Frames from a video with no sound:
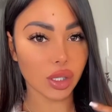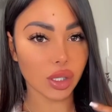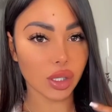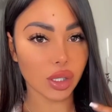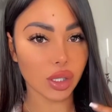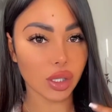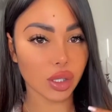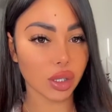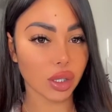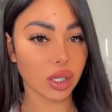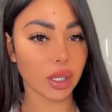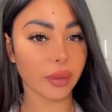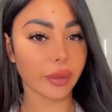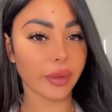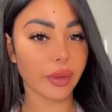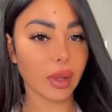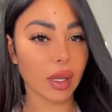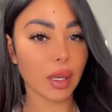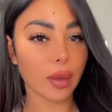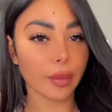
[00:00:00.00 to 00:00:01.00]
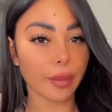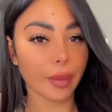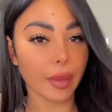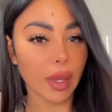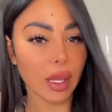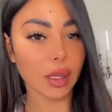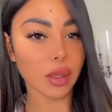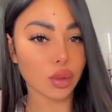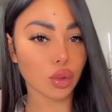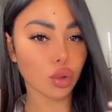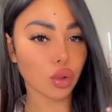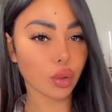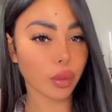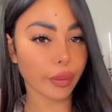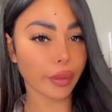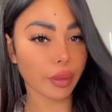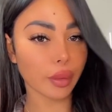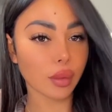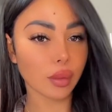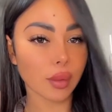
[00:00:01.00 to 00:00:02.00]
j'ai fait mes
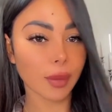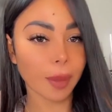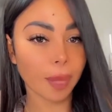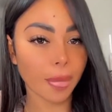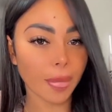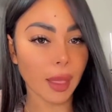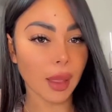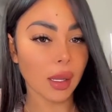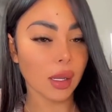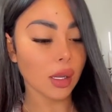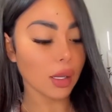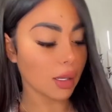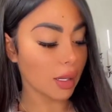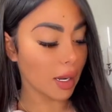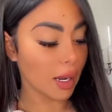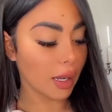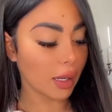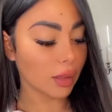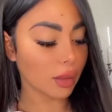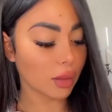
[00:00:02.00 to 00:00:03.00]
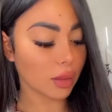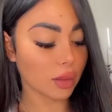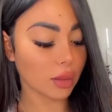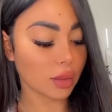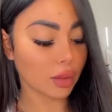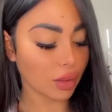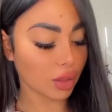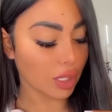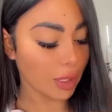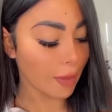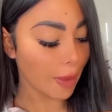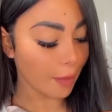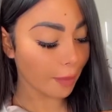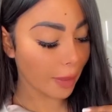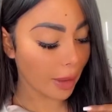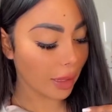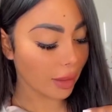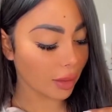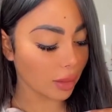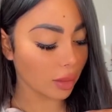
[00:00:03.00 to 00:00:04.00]
cheveux. Là, j'ai même
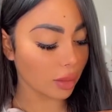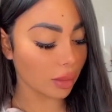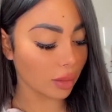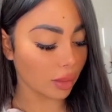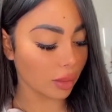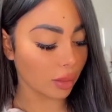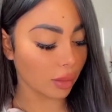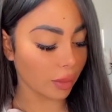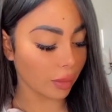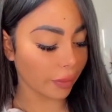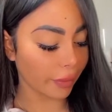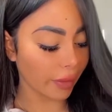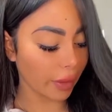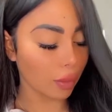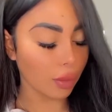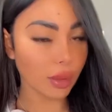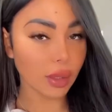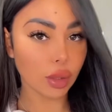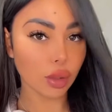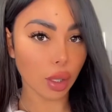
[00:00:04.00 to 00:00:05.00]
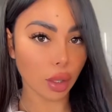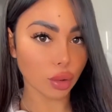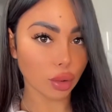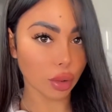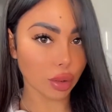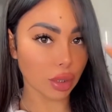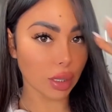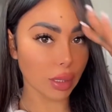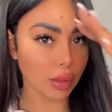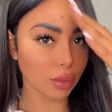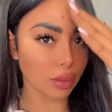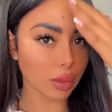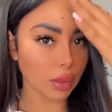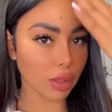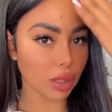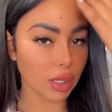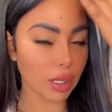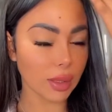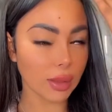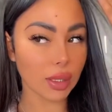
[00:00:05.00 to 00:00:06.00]
pas fait le lisseur, genre je les,
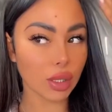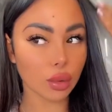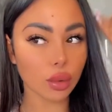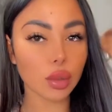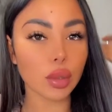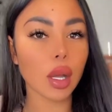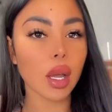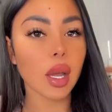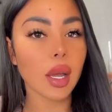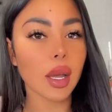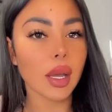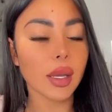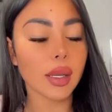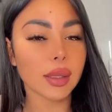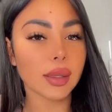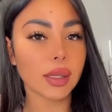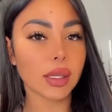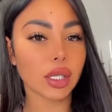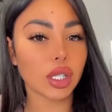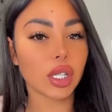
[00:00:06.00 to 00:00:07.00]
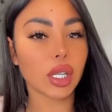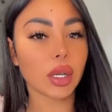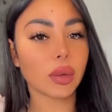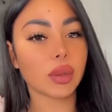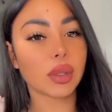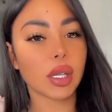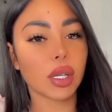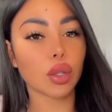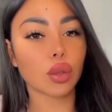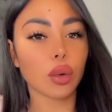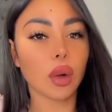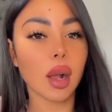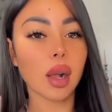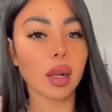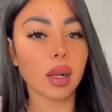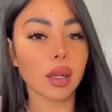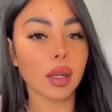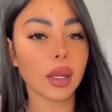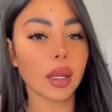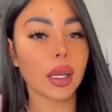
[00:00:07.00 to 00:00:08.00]
ai juste séchés au séchoir.
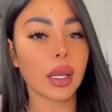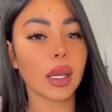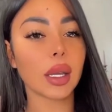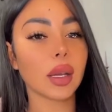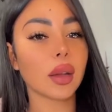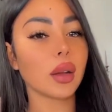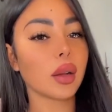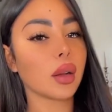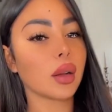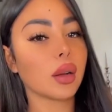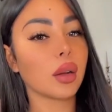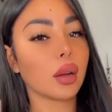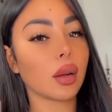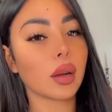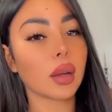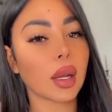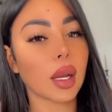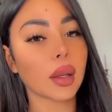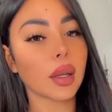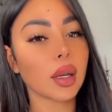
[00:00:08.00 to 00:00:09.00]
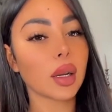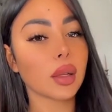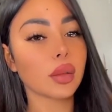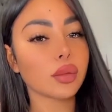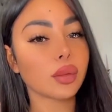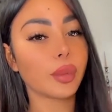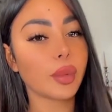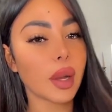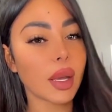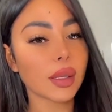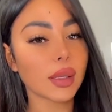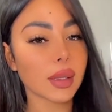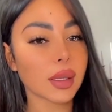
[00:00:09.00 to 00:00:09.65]
Et regardez la souplesse.